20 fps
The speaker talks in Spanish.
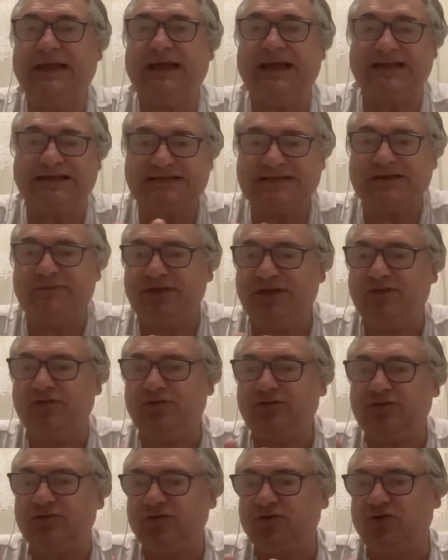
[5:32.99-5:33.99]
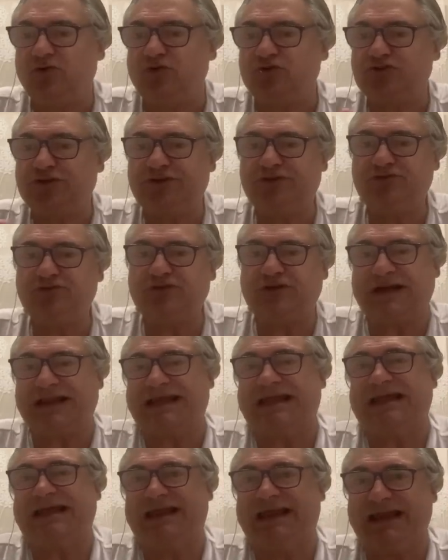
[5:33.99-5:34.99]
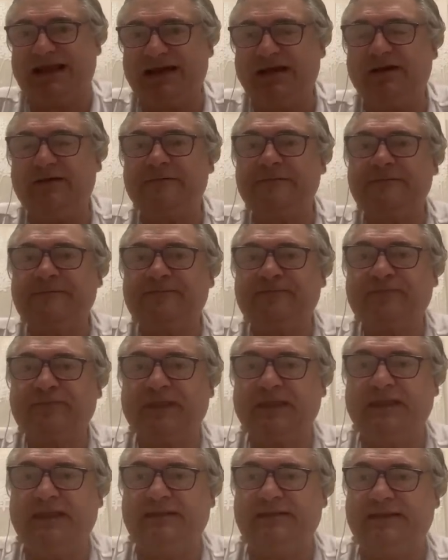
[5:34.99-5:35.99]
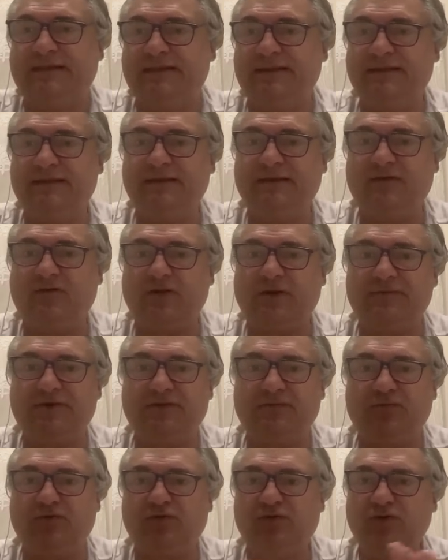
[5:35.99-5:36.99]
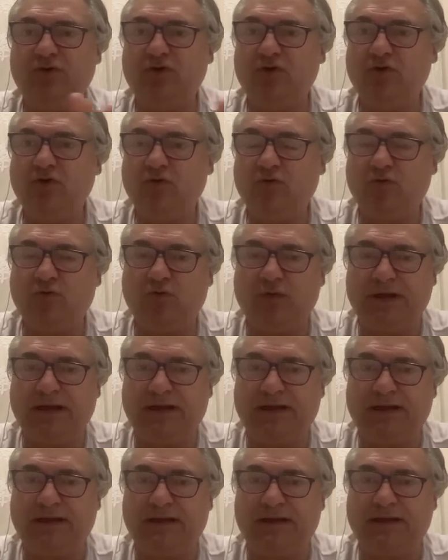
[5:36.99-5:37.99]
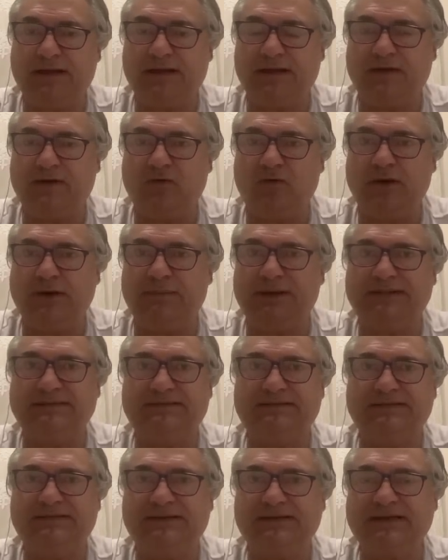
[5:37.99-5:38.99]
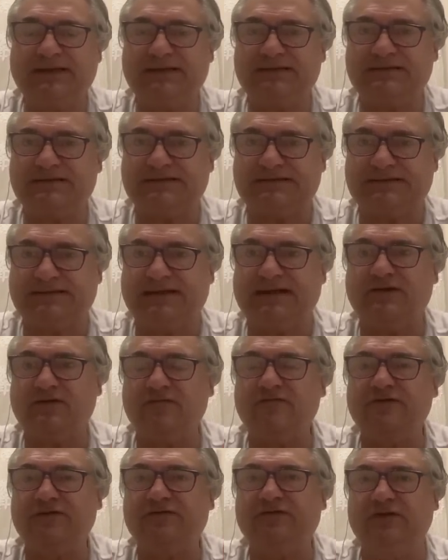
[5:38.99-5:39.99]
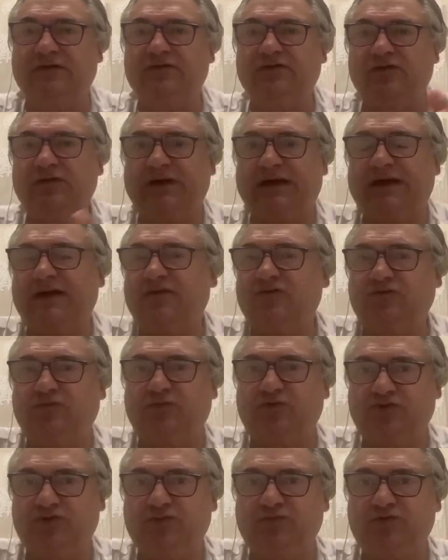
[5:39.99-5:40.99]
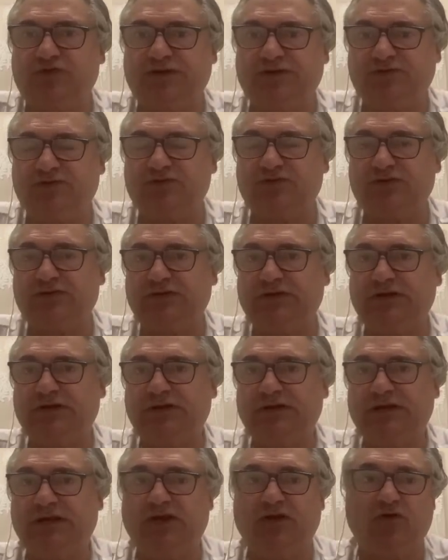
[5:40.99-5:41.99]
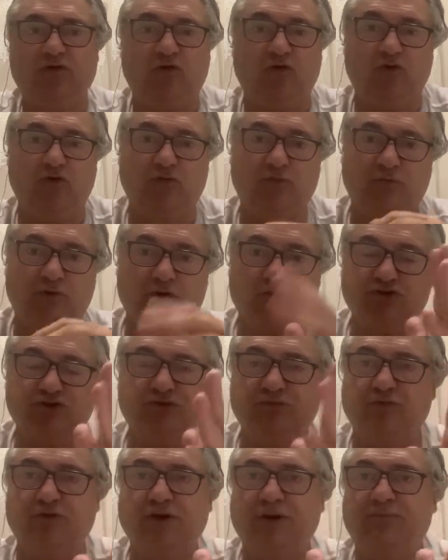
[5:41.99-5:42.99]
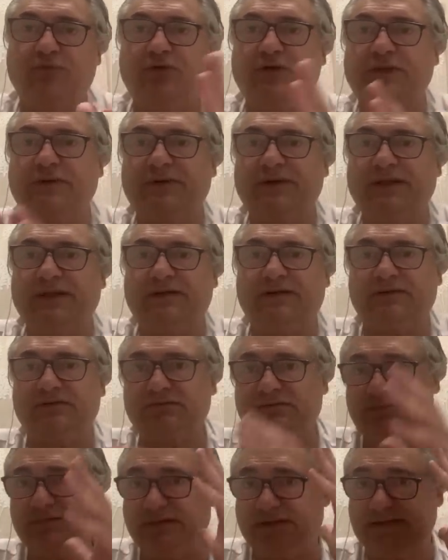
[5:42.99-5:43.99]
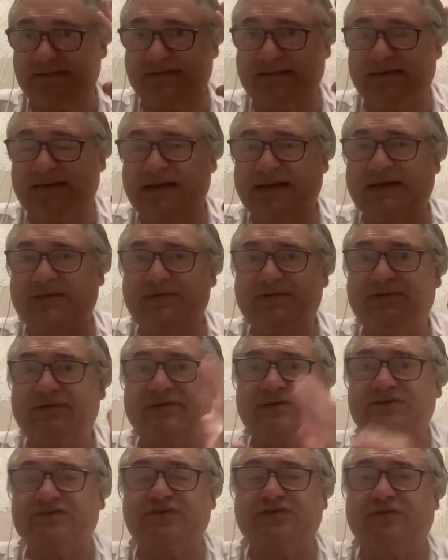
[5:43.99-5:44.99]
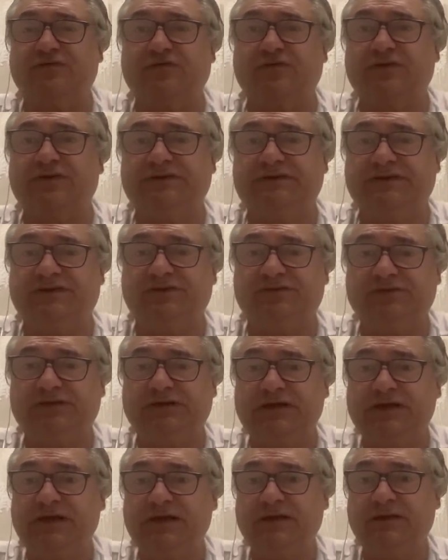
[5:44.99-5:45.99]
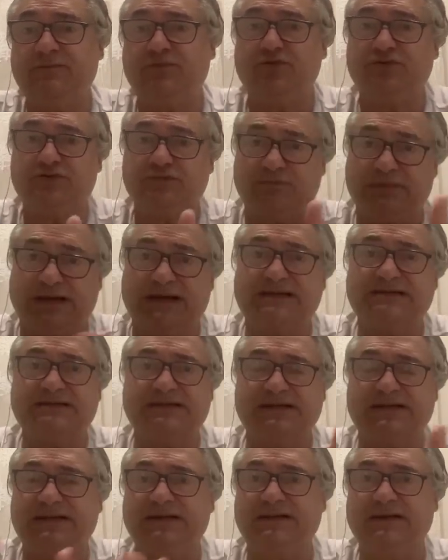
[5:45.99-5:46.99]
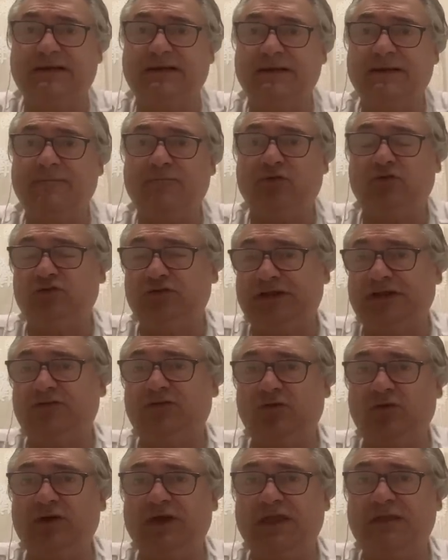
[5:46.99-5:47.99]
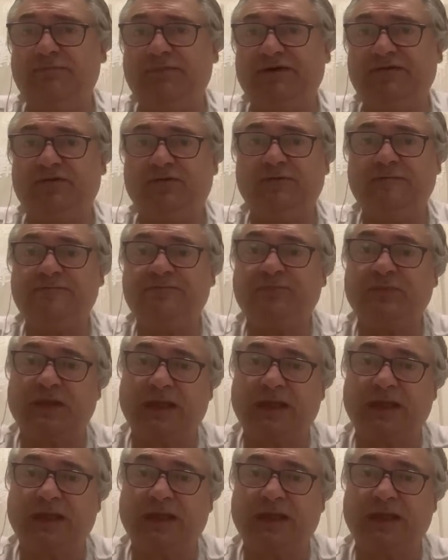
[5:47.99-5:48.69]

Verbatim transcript: Han sabido con los años regenerar y tienen ahora mismo una plantilla que se está confeccionando de cara a los próximos años y con lo próximo que pueda venir, que esté en la cabeza del señor Florentino, pues van a seguir montando un equipazo